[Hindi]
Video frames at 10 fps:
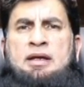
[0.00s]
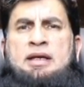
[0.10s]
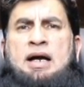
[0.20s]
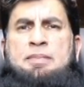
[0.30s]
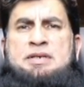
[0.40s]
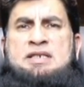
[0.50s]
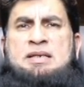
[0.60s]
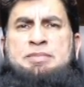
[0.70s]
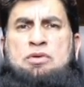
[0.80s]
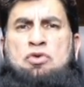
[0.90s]
कि आपके
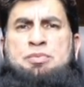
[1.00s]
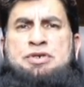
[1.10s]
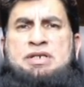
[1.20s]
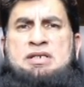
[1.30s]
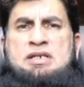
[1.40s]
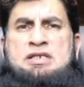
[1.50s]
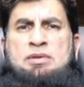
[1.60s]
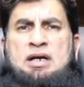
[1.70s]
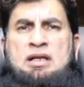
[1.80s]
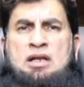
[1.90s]
जिसम पर कोई भी चीज़
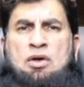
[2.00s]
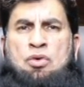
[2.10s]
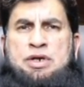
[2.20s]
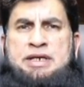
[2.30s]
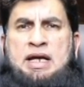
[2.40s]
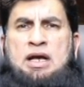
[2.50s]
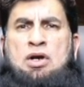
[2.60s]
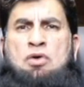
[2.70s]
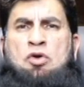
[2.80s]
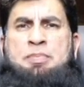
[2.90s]
इस्तेमाल हो रही है
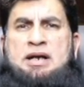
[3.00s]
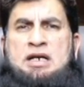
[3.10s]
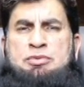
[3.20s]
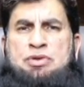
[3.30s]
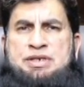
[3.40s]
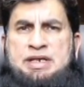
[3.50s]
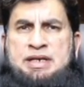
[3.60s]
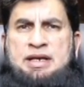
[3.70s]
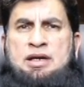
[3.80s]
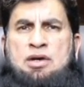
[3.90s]
वो पैकेट में होनी
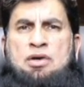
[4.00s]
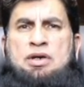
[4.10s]
चाहिए